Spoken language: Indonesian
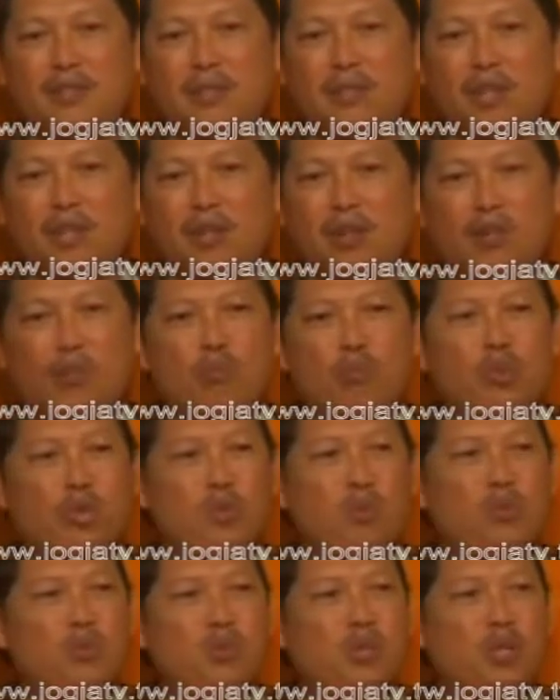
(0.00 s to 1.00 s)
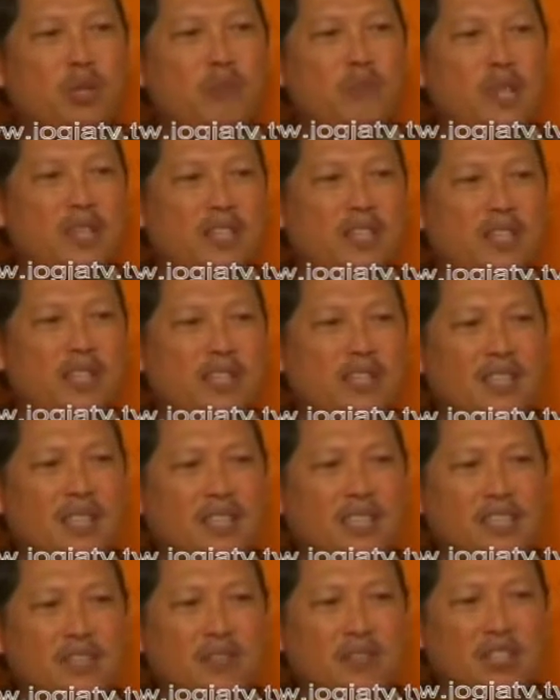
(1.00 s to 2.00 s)
kalau Borobudur menjadi
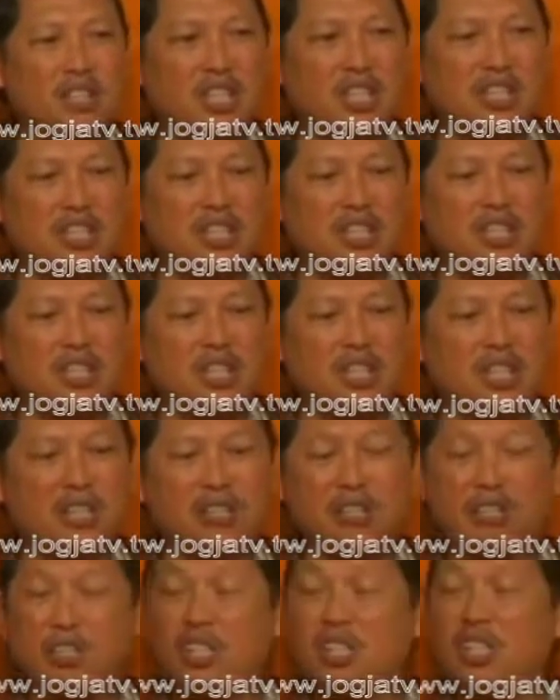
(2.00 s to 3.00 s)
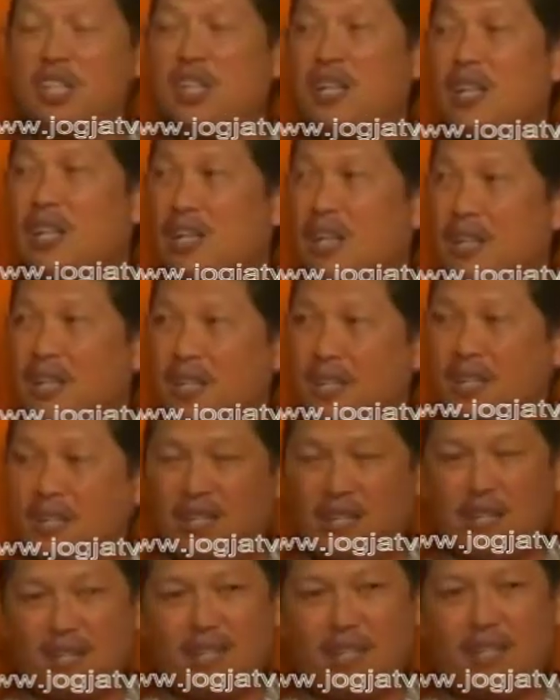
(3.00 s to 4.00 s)
destinasi wisata yang dikenal
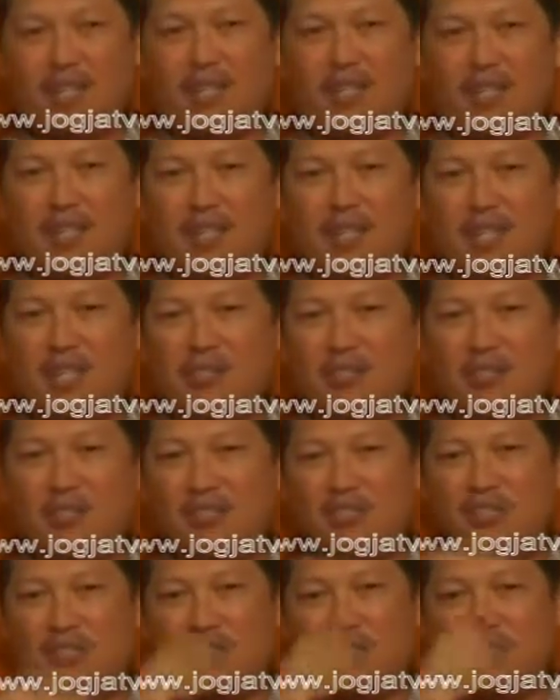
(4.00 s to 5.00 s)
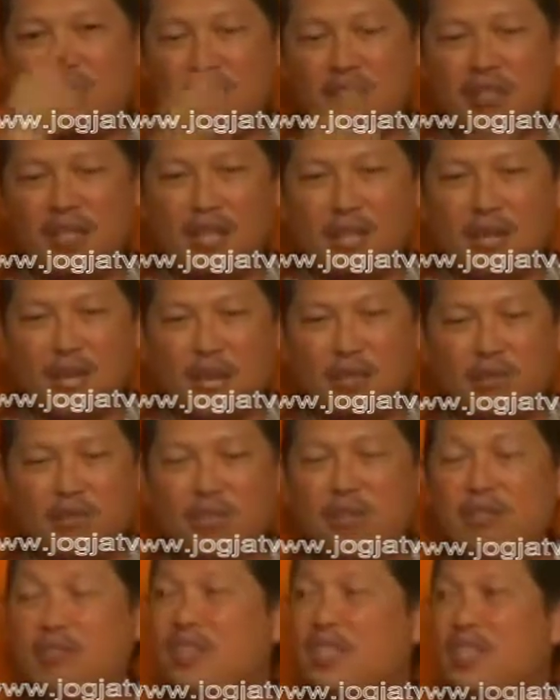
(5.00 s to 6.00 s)
yeah. dan di,
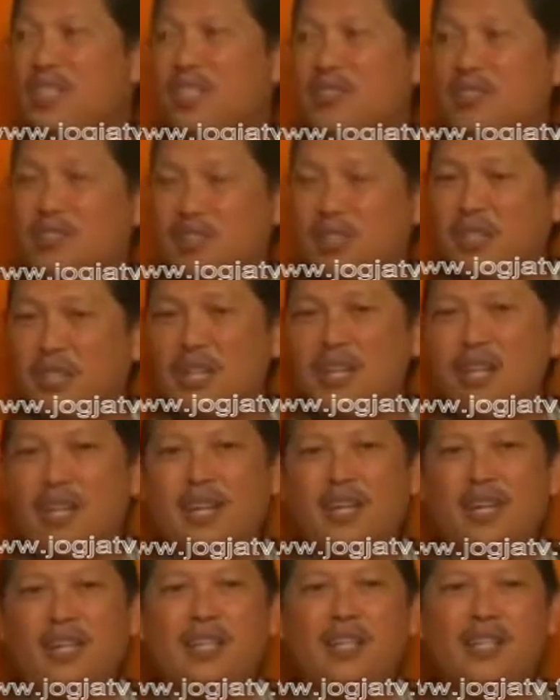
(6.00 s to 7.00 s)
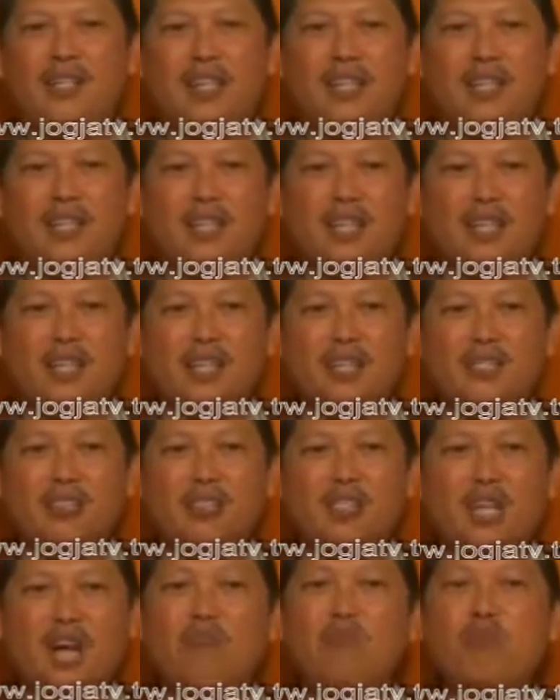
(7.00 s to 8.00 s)
diakui UNESCO. Mm -hmm. Kita ternyata
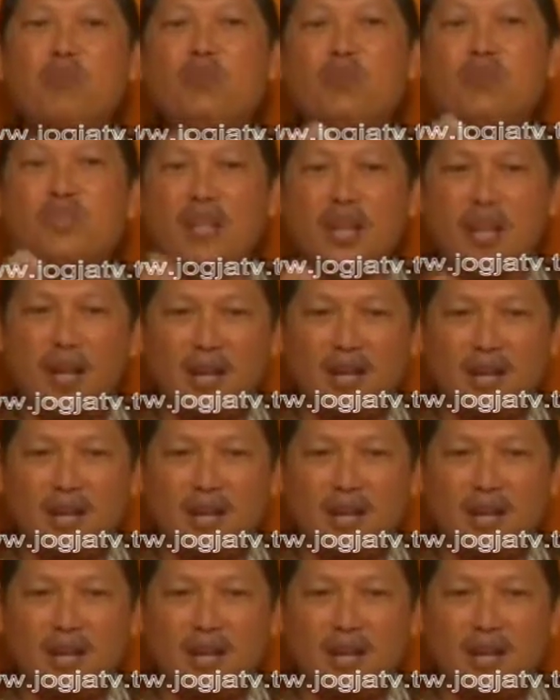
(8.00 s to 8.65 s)
juga punya